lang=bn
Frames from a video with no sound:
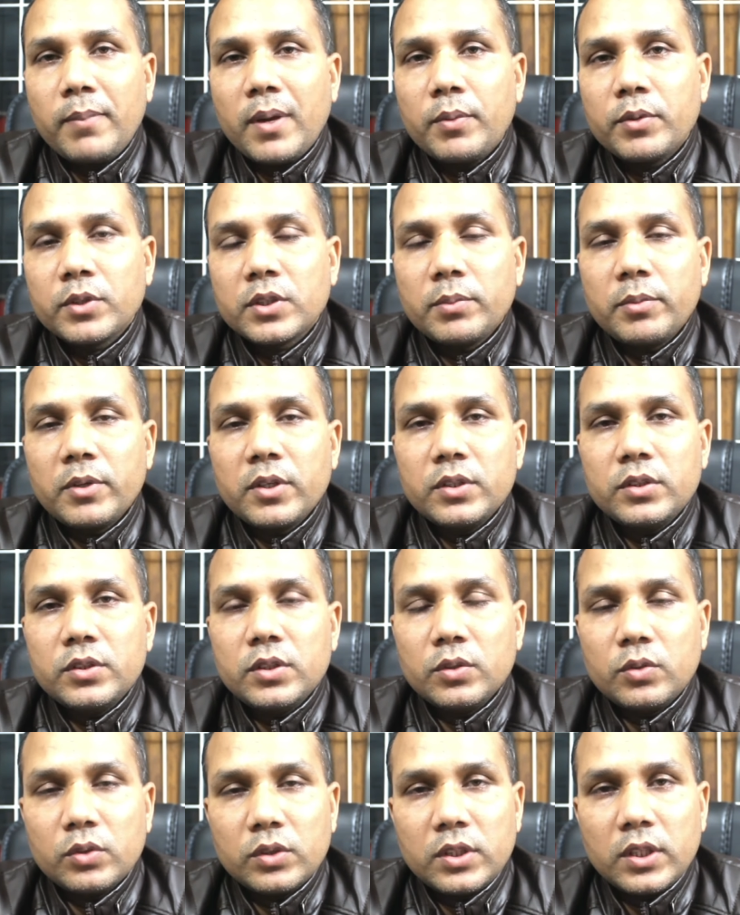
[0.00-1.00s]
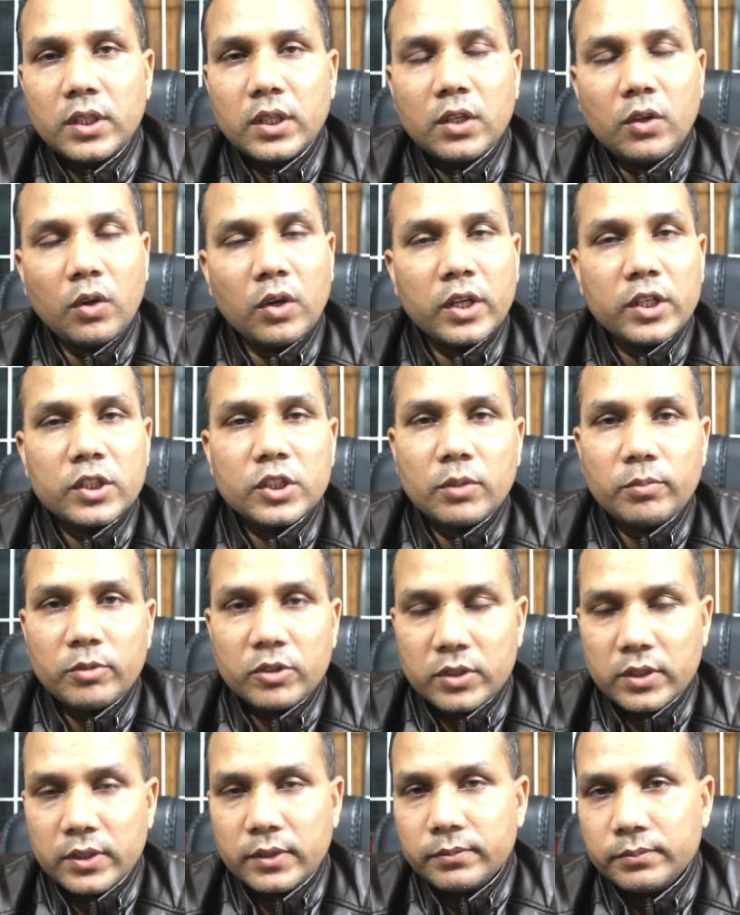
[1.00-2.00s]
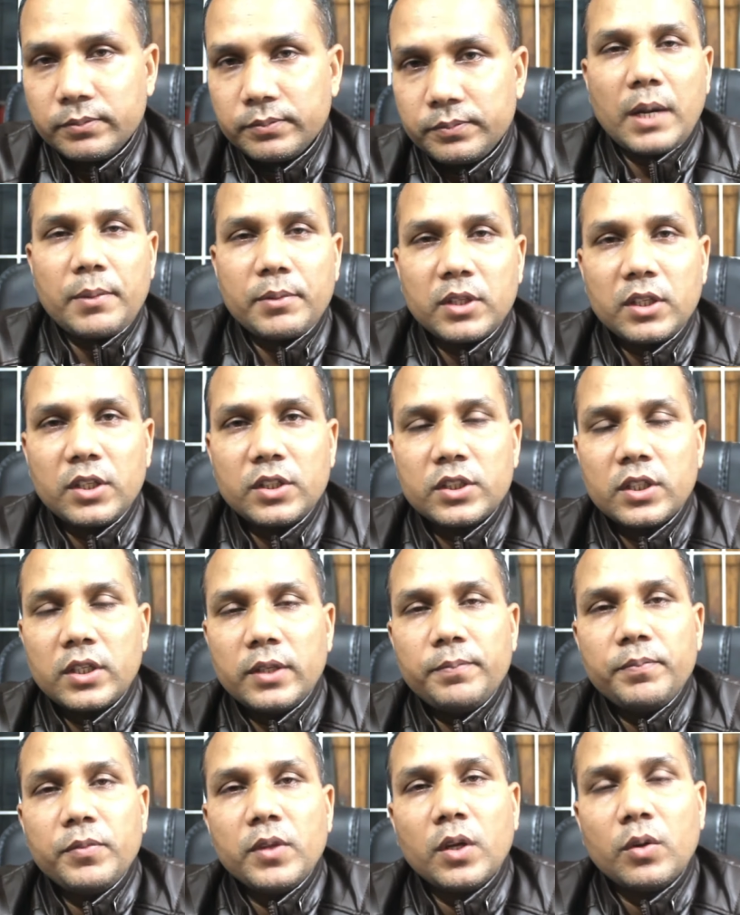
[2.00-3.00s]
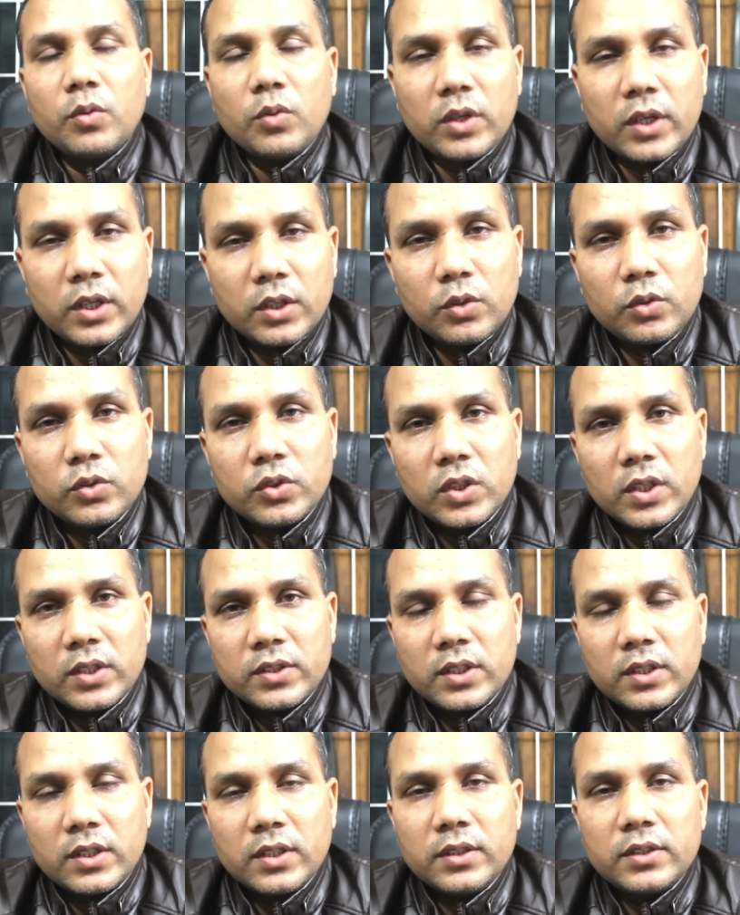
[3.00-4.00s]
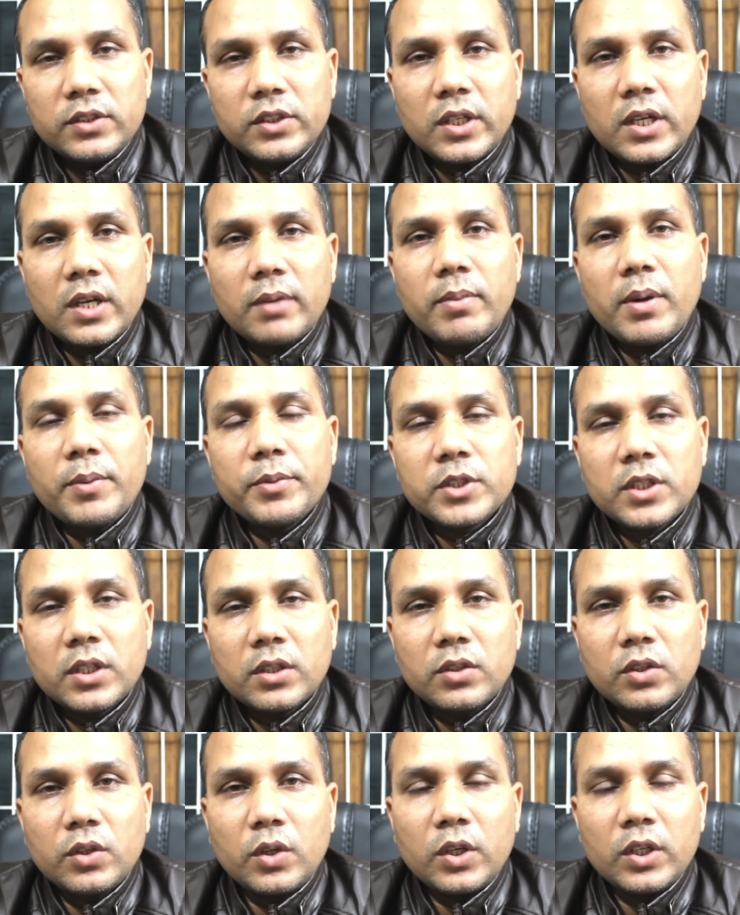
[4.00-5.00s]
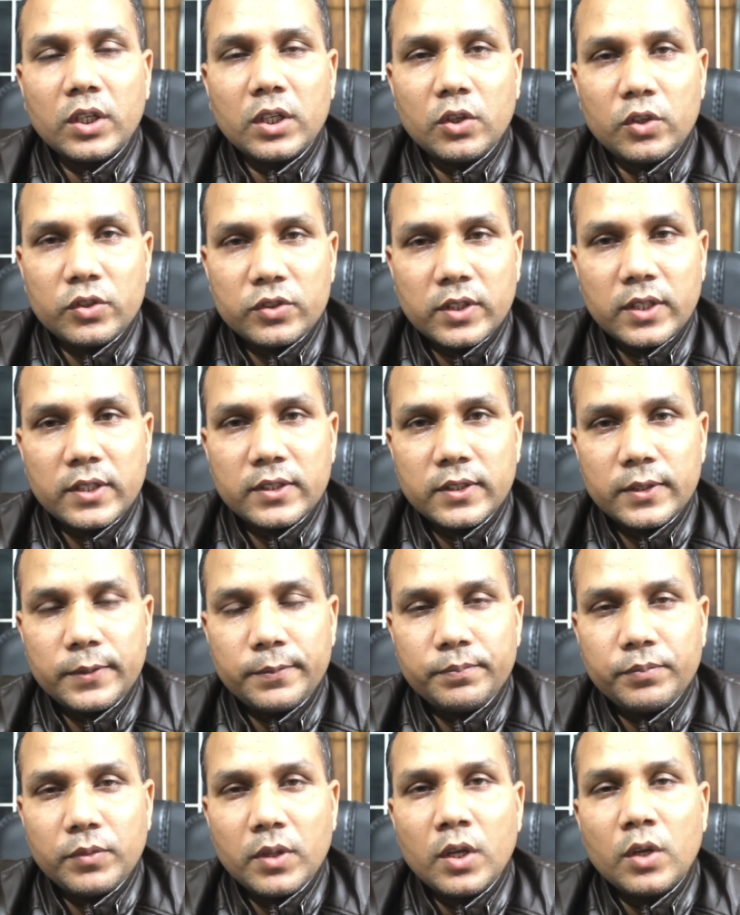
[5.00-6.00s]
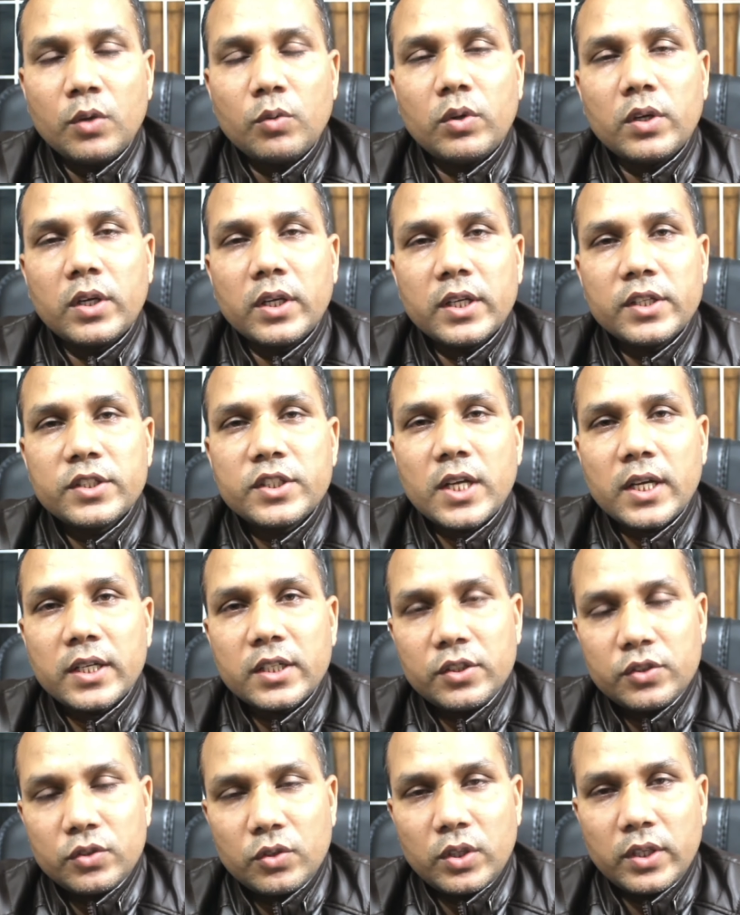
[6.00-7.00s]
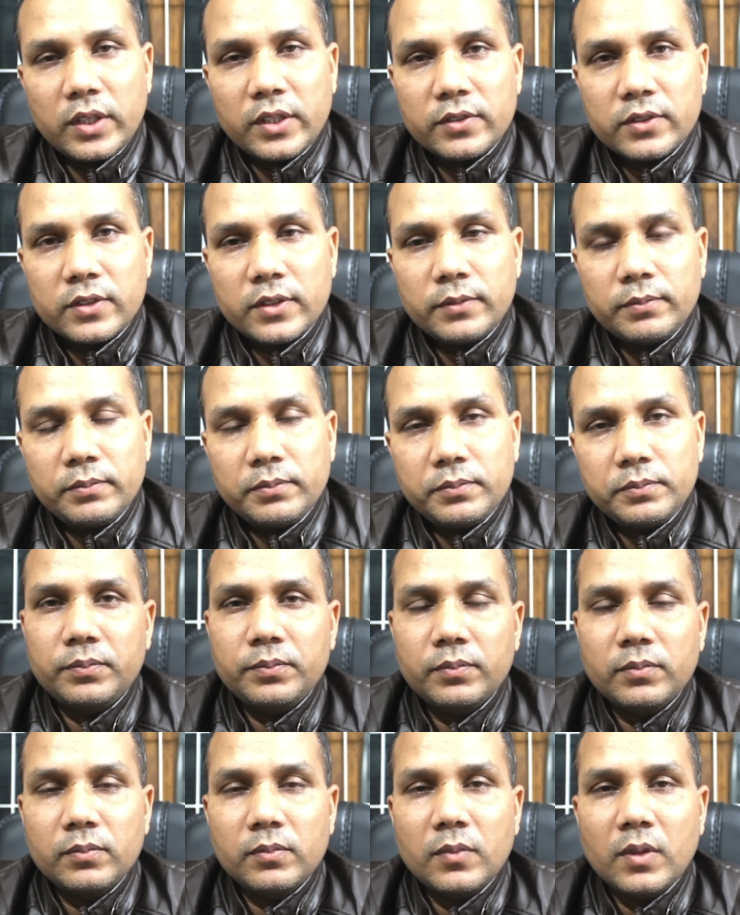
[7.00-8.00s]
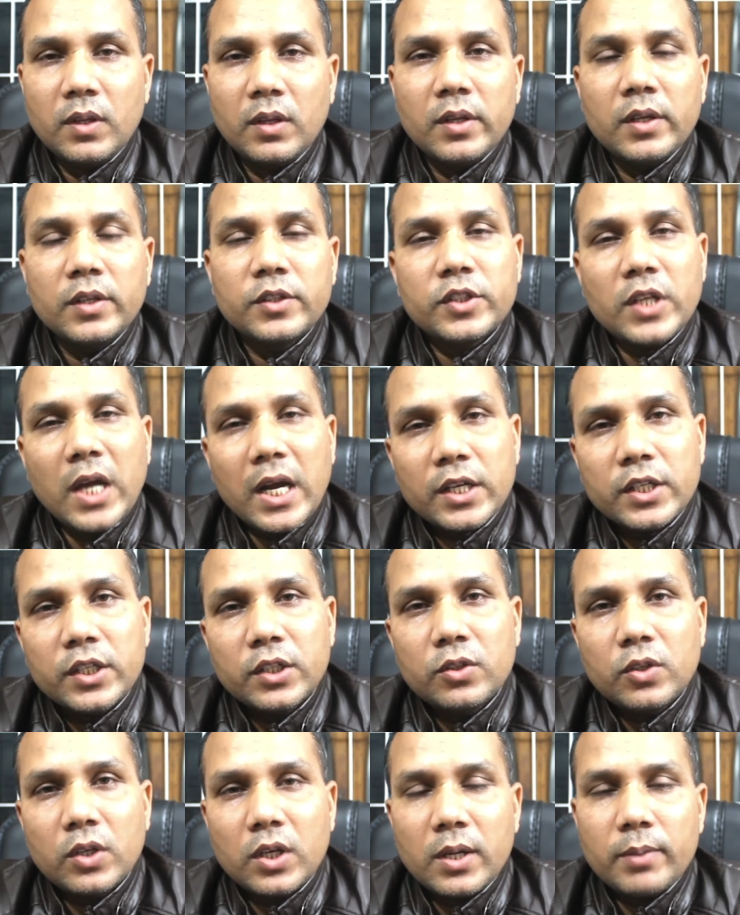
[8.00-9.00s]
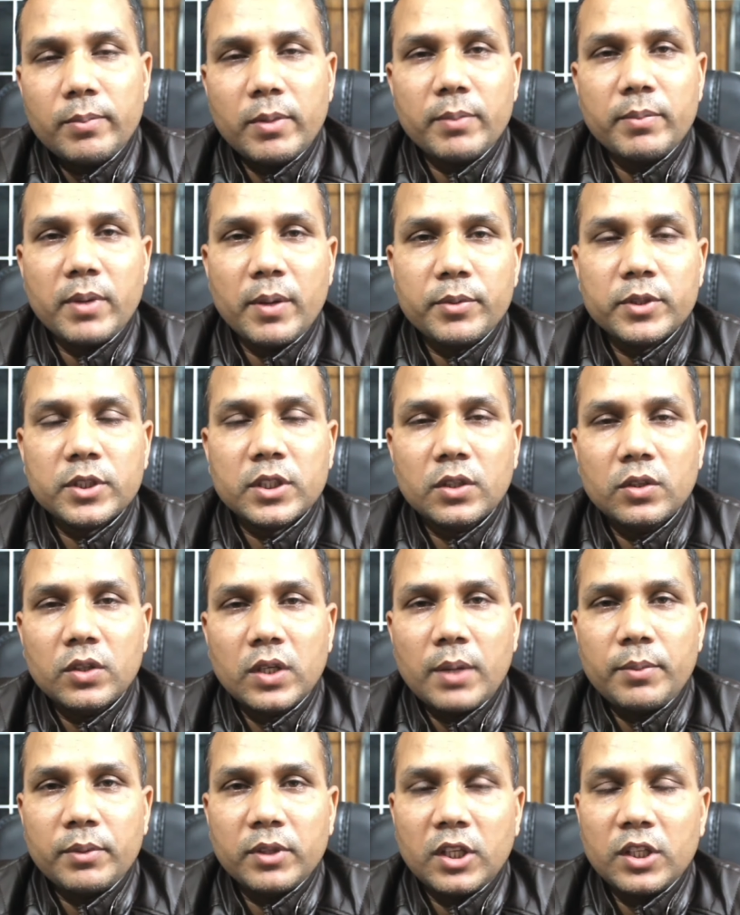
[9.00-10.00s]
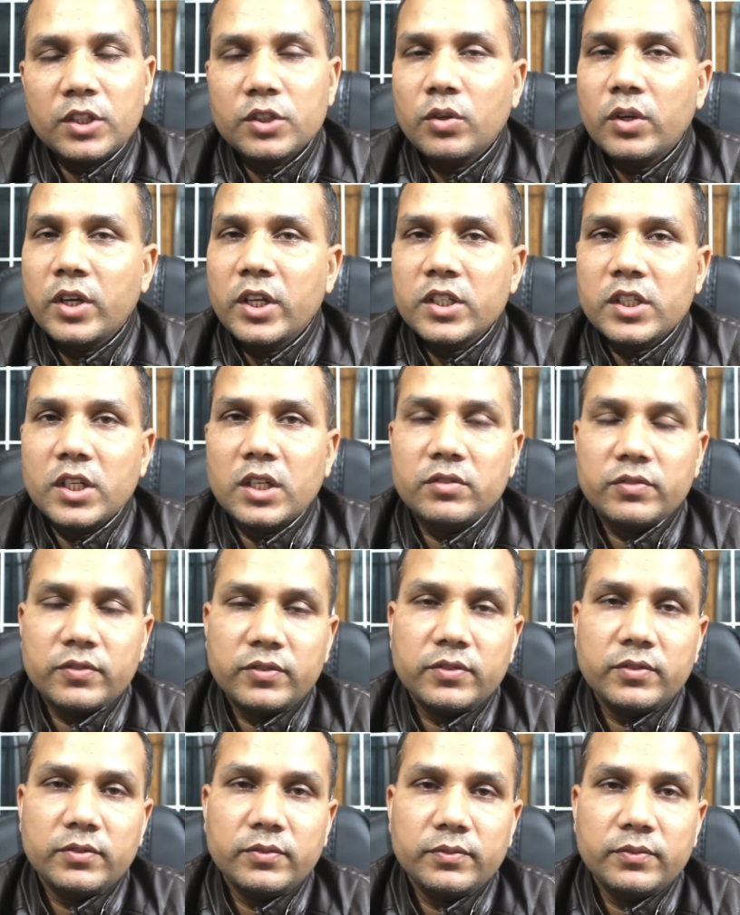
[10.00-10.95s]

ব্যবসা বাণিজ্য করতে গেলে অনেক সমস্যা আমাদের দেশে অনেক লোকজন আছে যারা ব্যবসা করে অনেক লস খেয়েছে অনেকে চাকরি চলে গেছে চাকরি করা বা ব্যবসা করা আমাদের দেশে অনেক টাফ